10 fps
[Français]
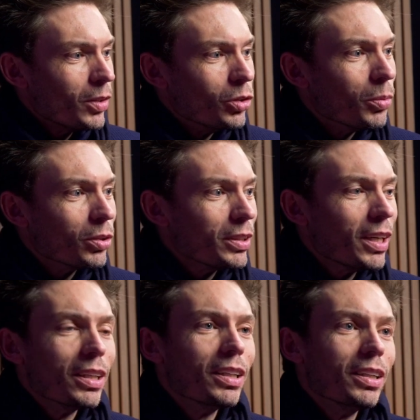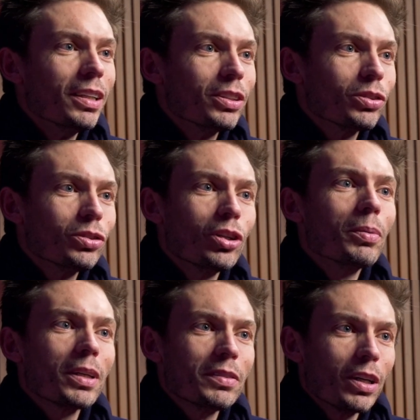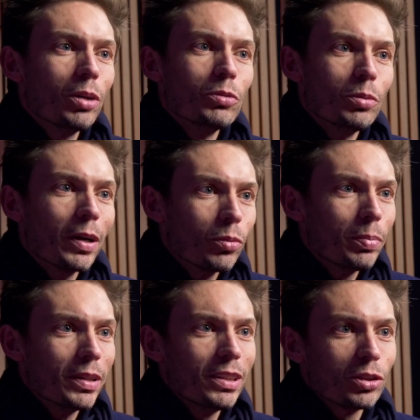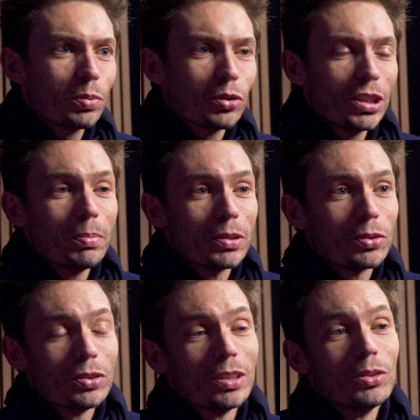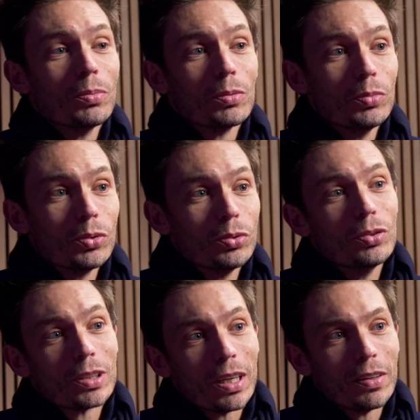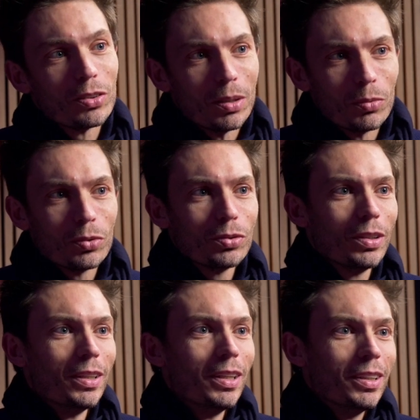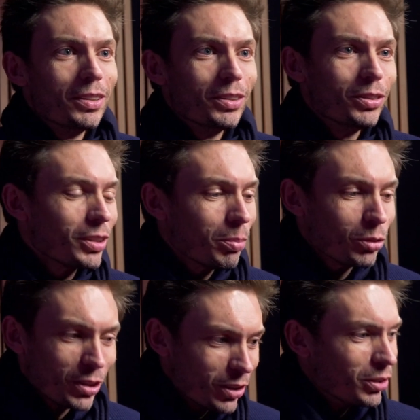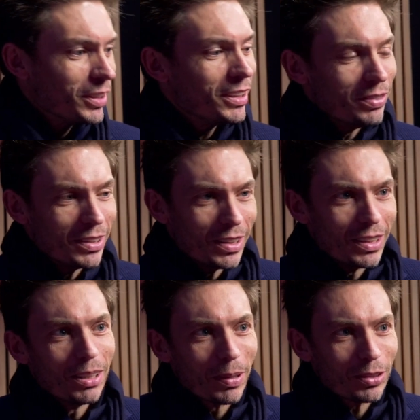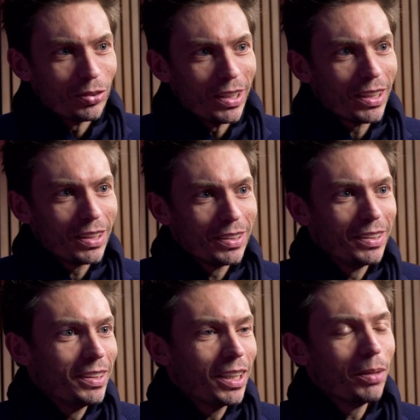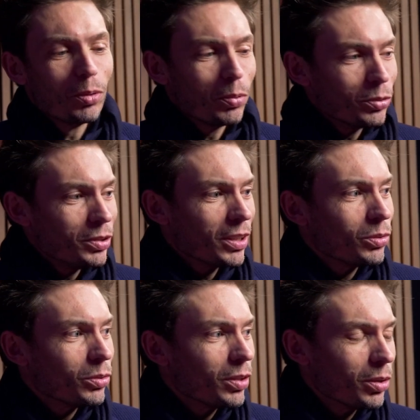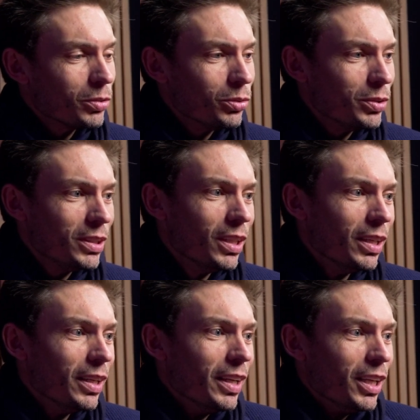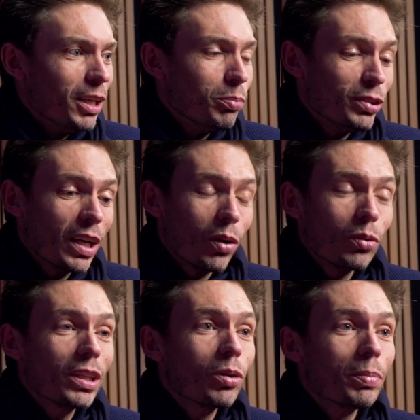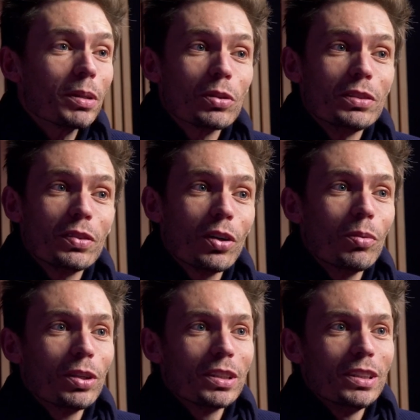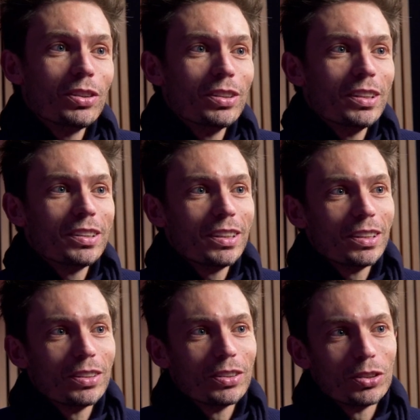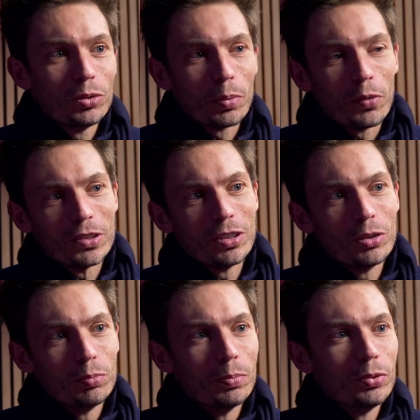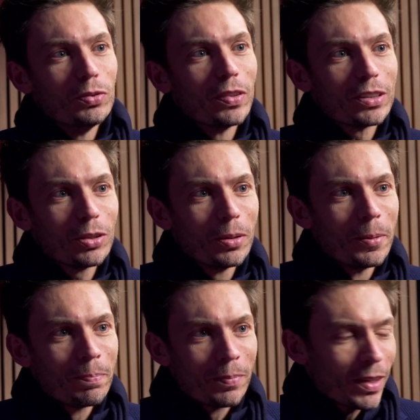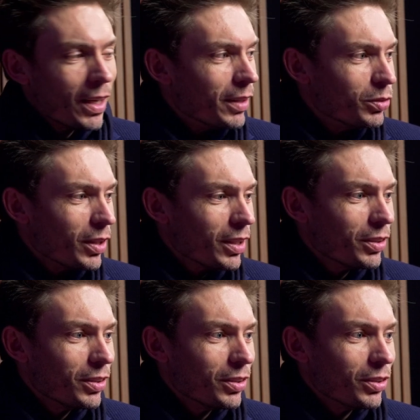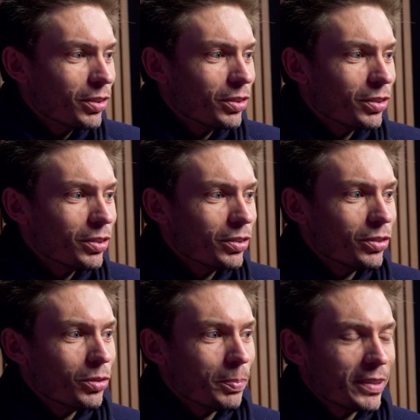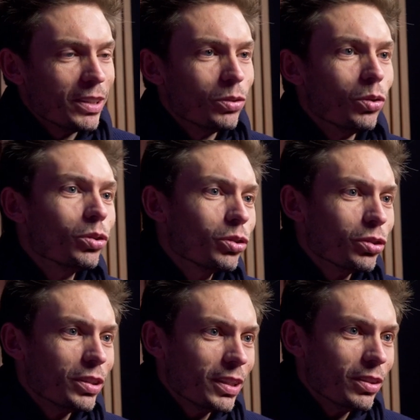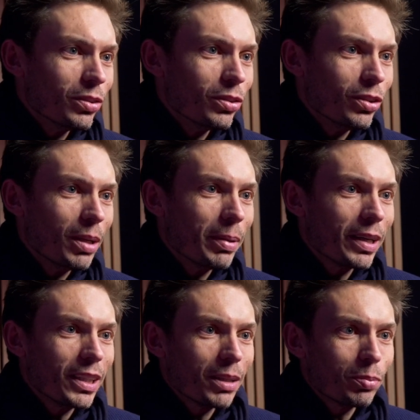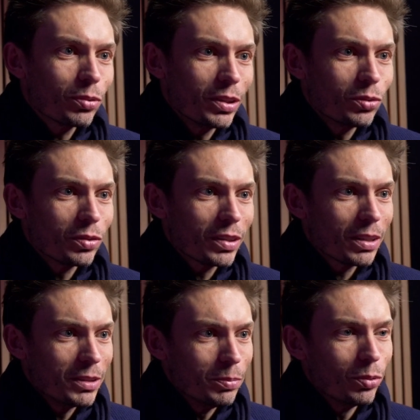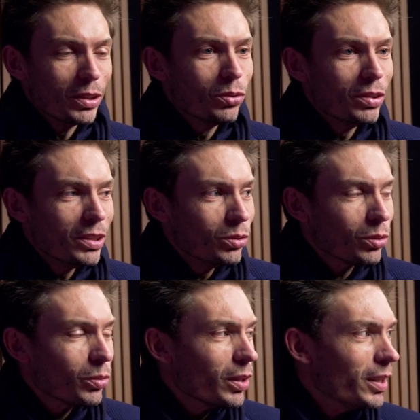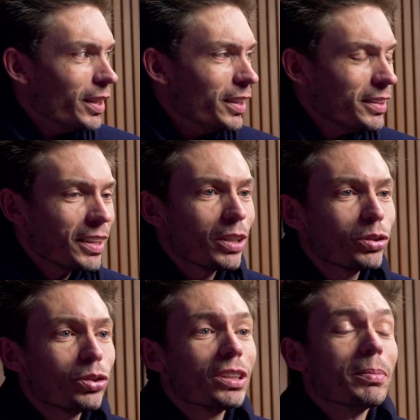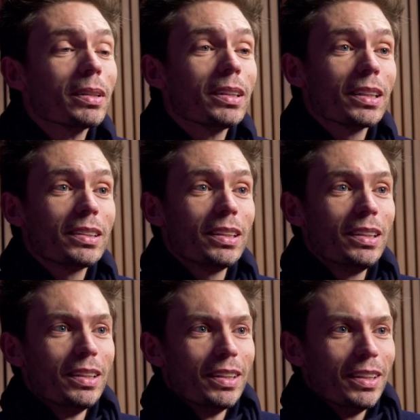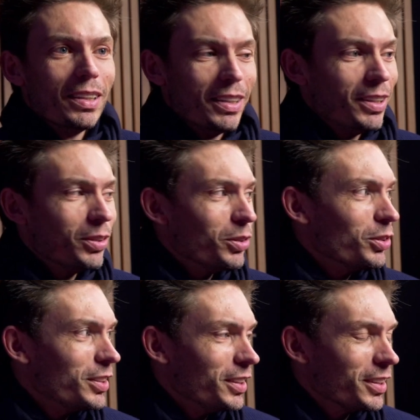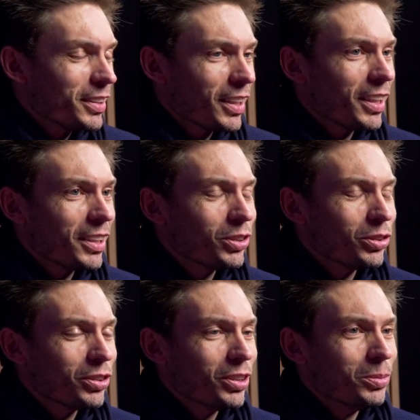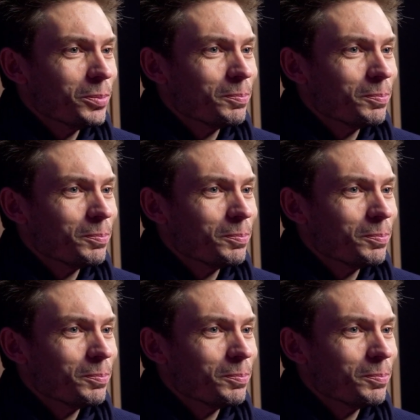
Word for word: demander à l'agence de com Rivacom de m'accompagner dans ce projet parce que ça demande beaucoup de travail en amont, euh, de se rapprocher des collectivités, des partenaires, etc. pour produire un tournoi comme celui-ci. Et puis c'est un rôle qui est complètement différent. Moi qui connaissais, euh, je suis professionnel depuis plus de 20 ans avoir euh, passé de l'autre côté de la barrière pour découvrir un petit peu les coulisses du tournoi. C'est quelque chose qui m'intéressait et euh, c'est très riche en enseignement.